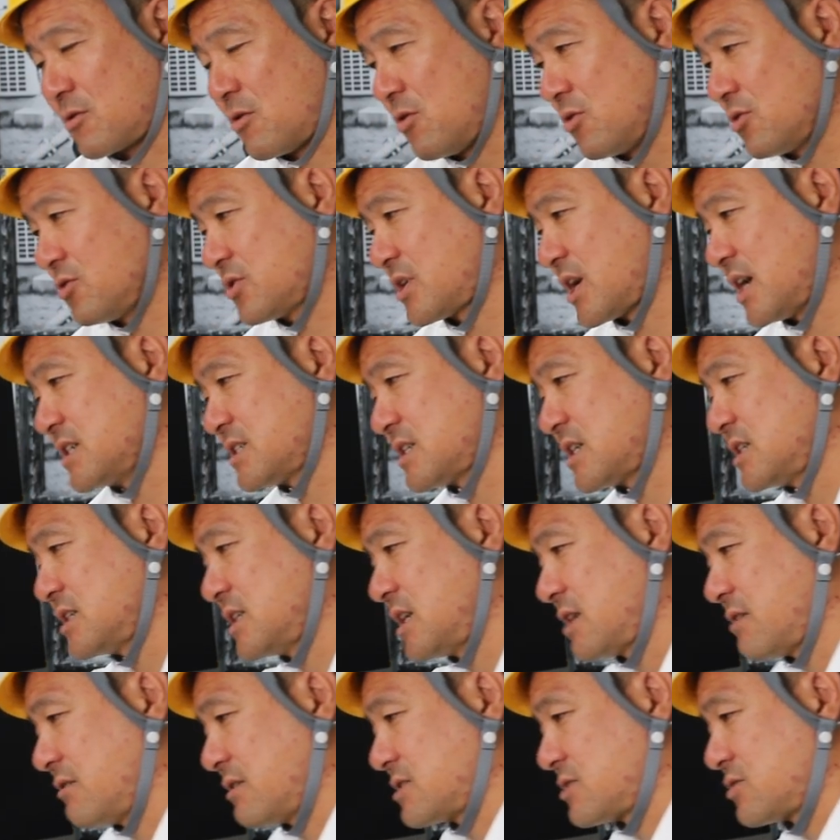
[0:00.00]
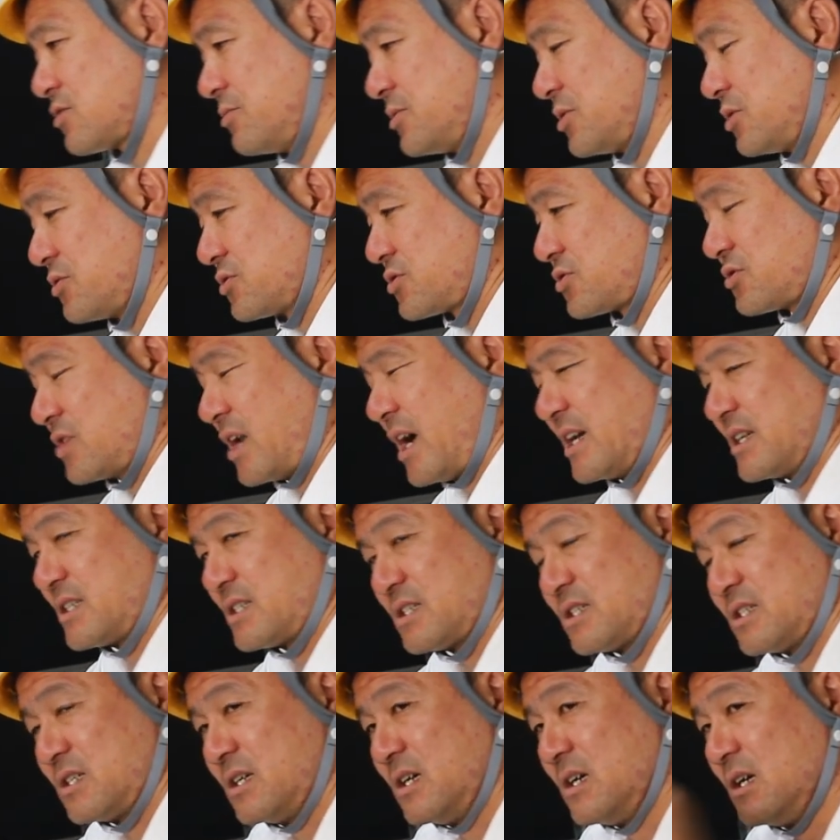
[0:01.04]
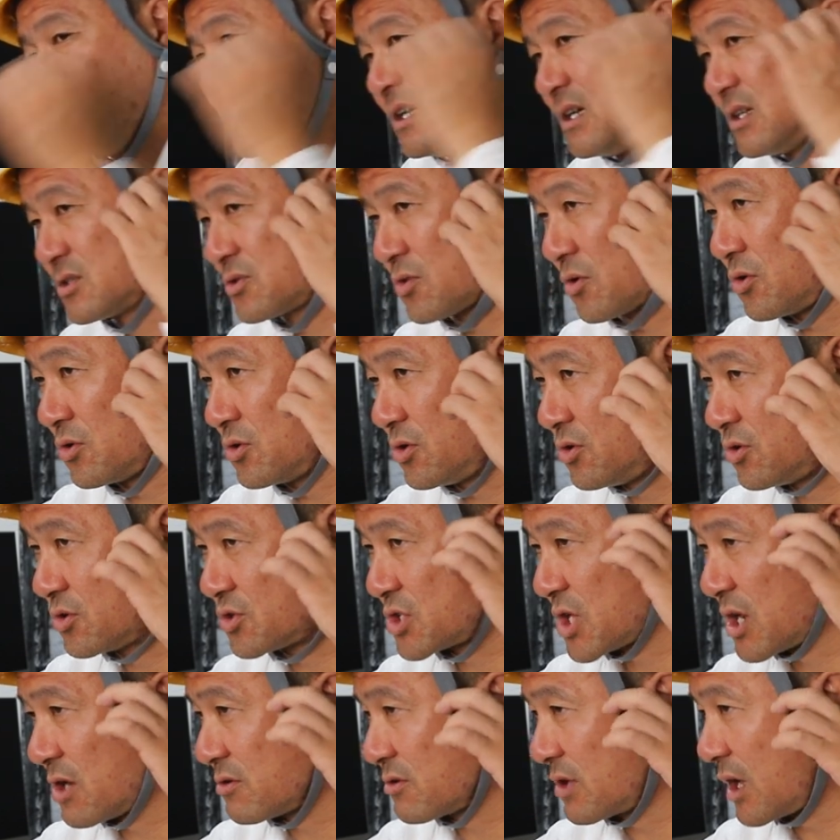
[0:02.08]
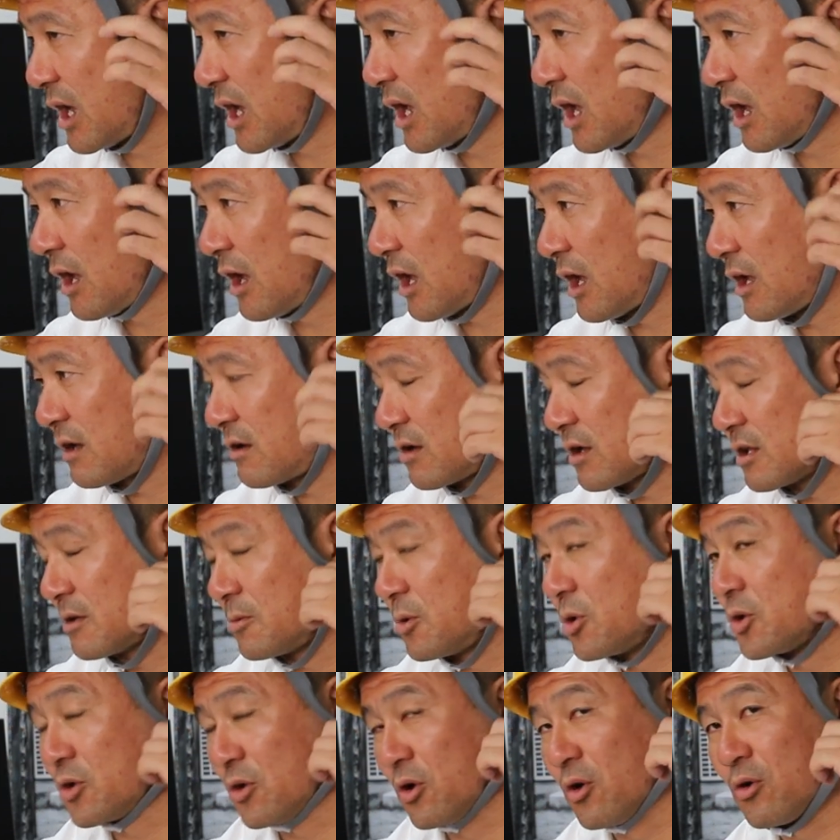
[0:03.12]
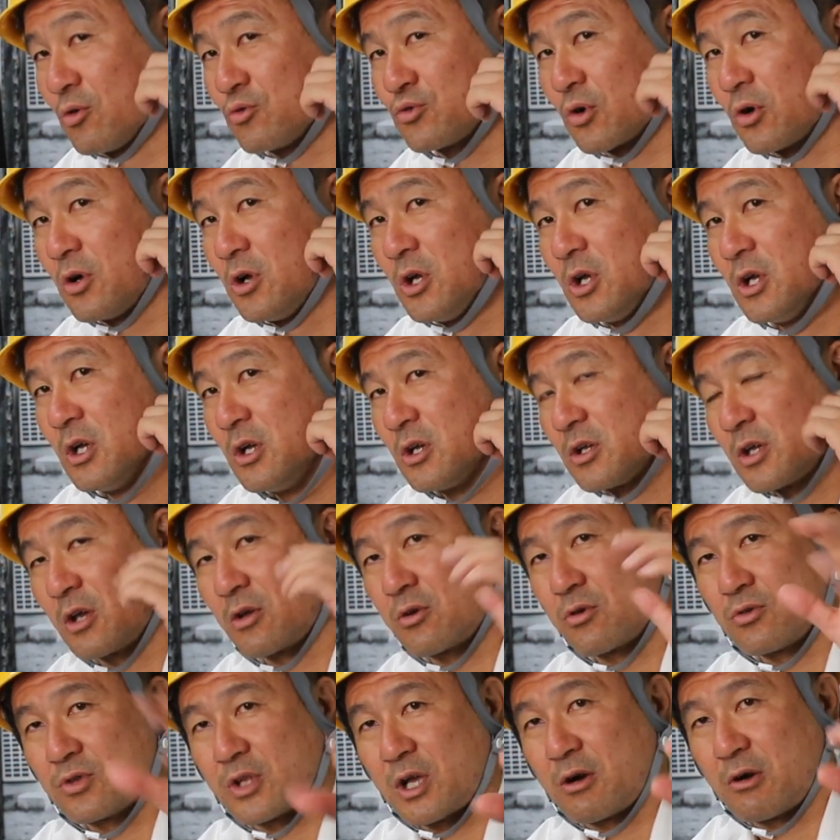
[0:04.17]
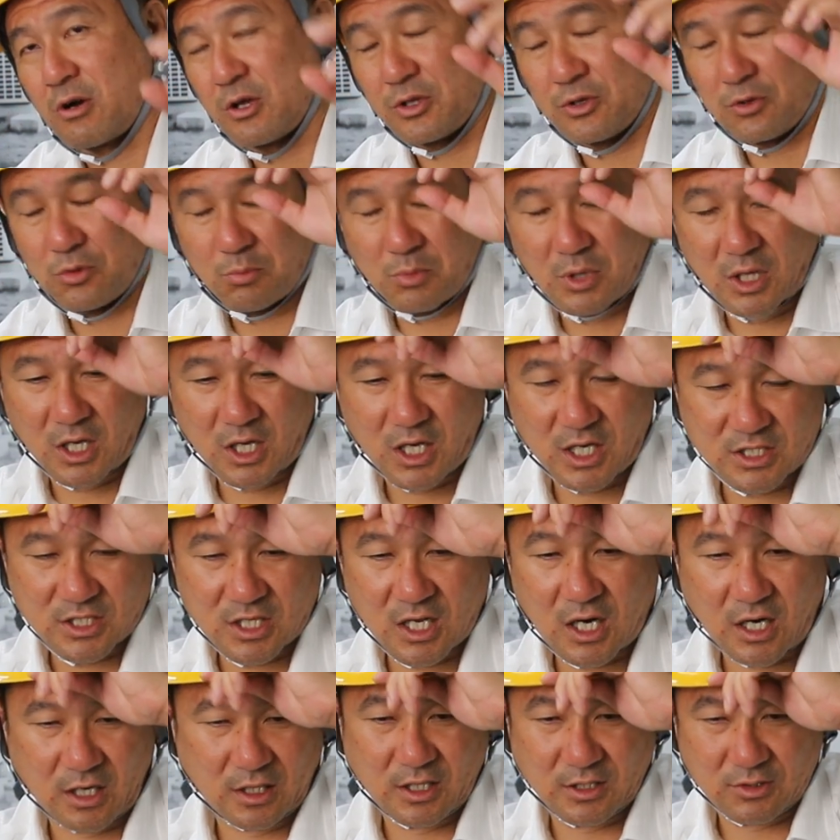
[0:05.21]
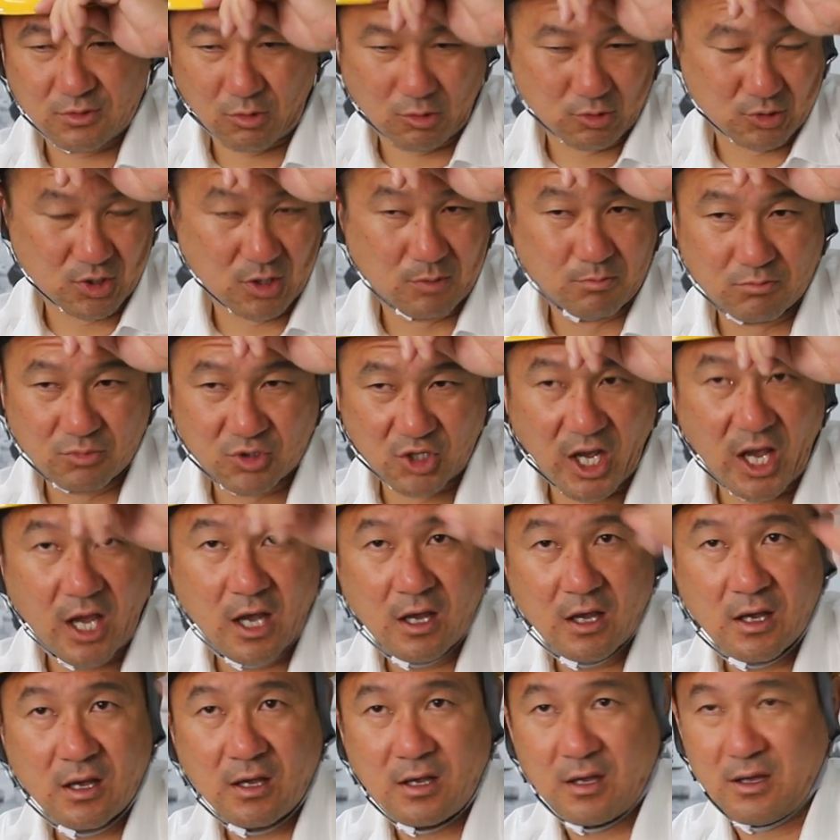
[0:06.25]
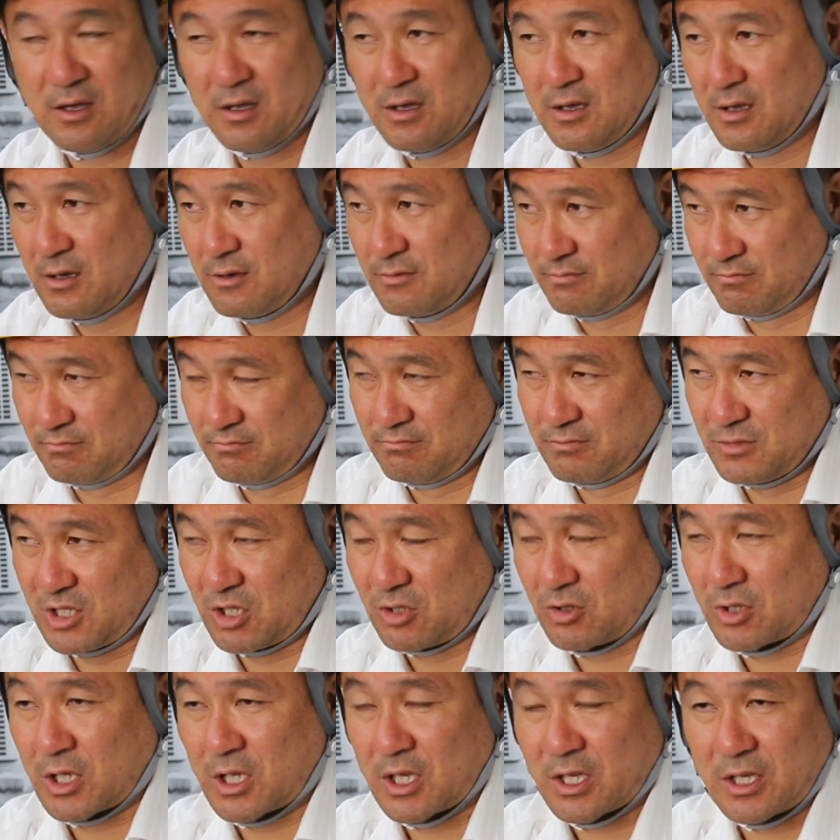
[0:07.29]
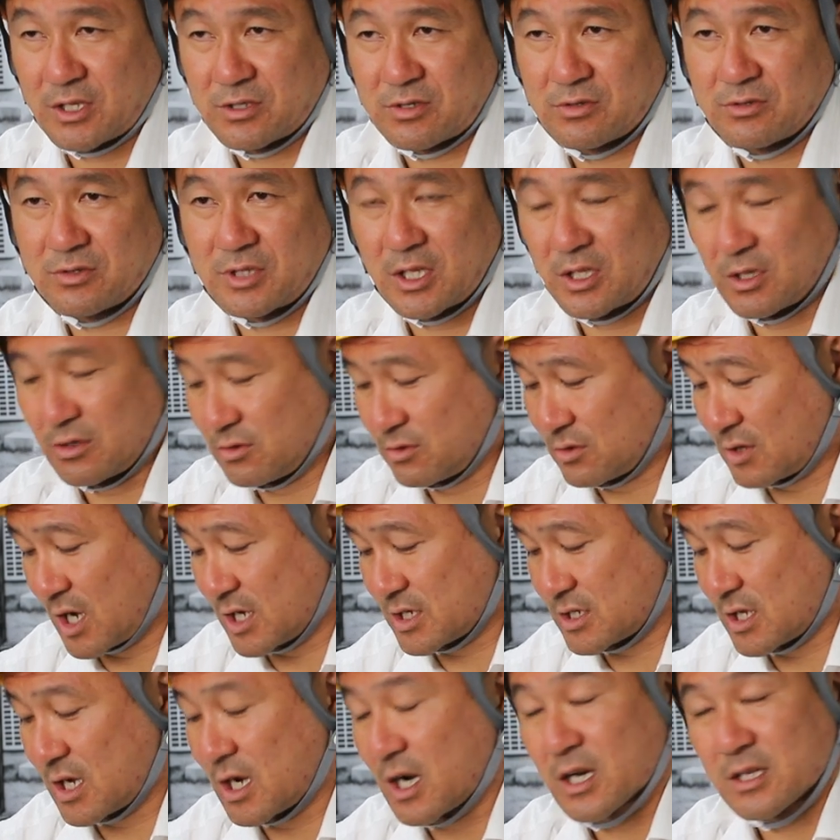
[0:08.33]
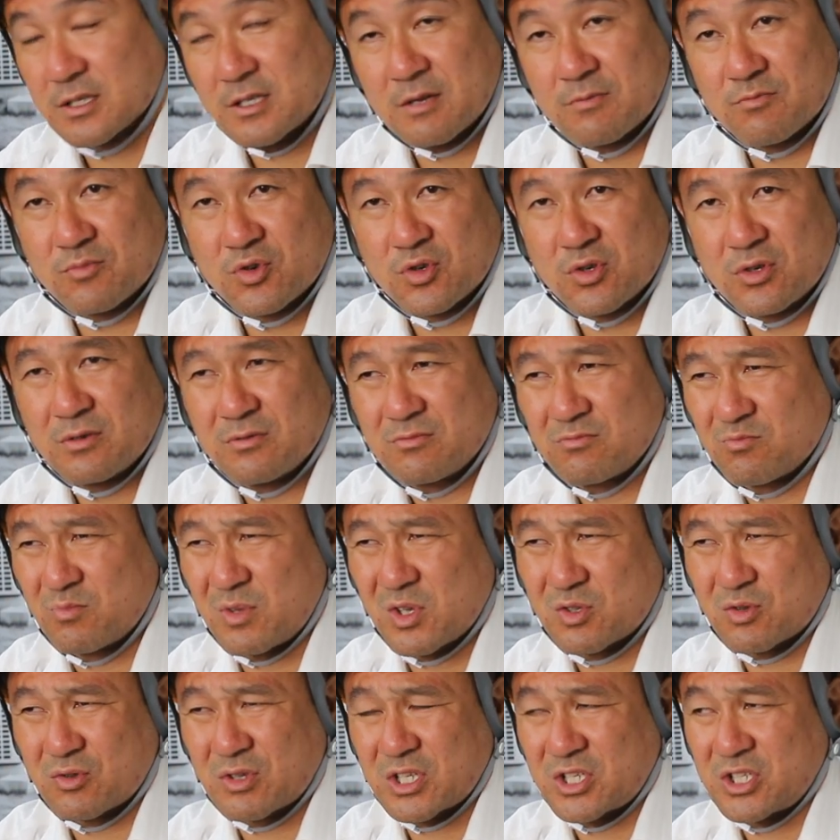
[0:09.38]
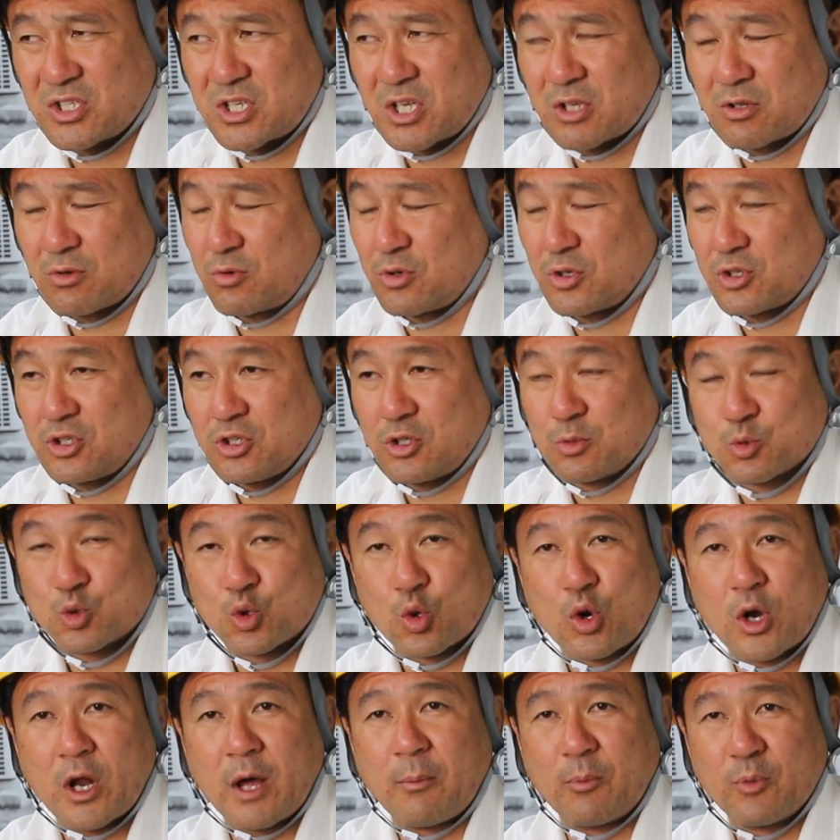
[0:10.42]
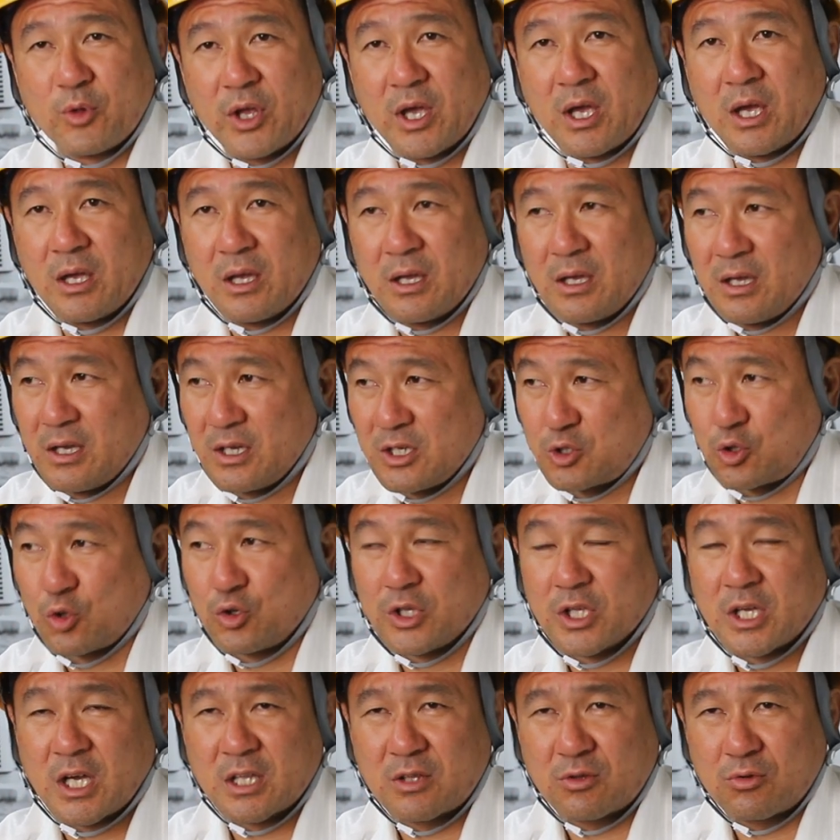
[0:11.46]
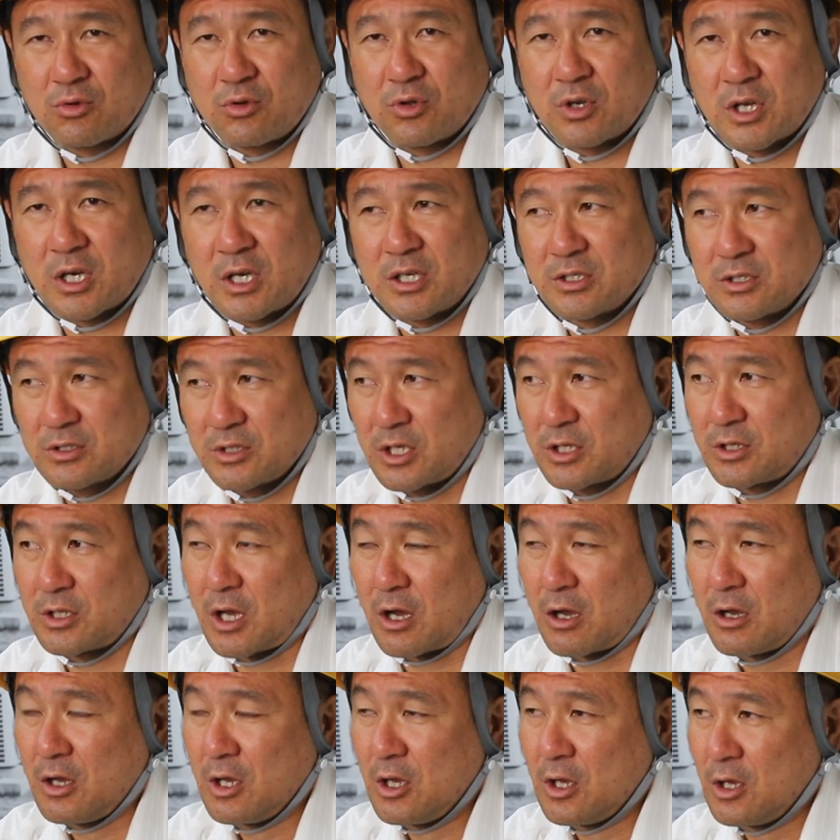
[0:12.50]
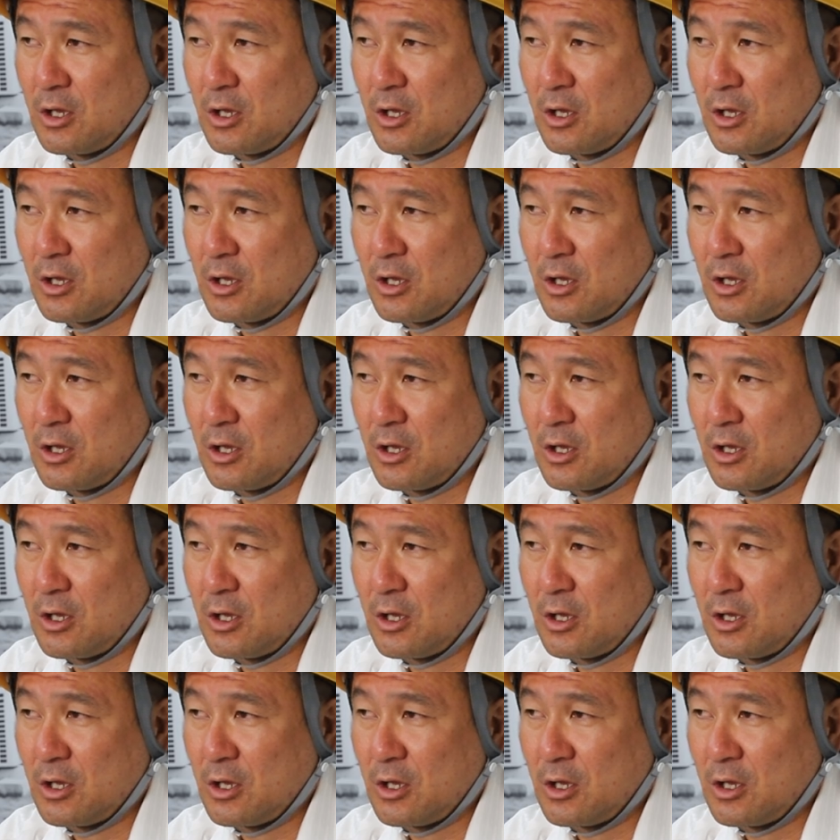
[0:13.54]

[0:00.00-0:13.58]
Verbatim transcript: こういう会社にだけは勤めてほしくないしそこにおる下請けいくらでもおるよ本当結局名古屋で有名な会社だからねそこ全部ね、うん、ネット叩きはすぐ出てくる会社だから全部まあそんなちっちゃいところに聞いてもしょうがないもんね一人でやってるような会社だな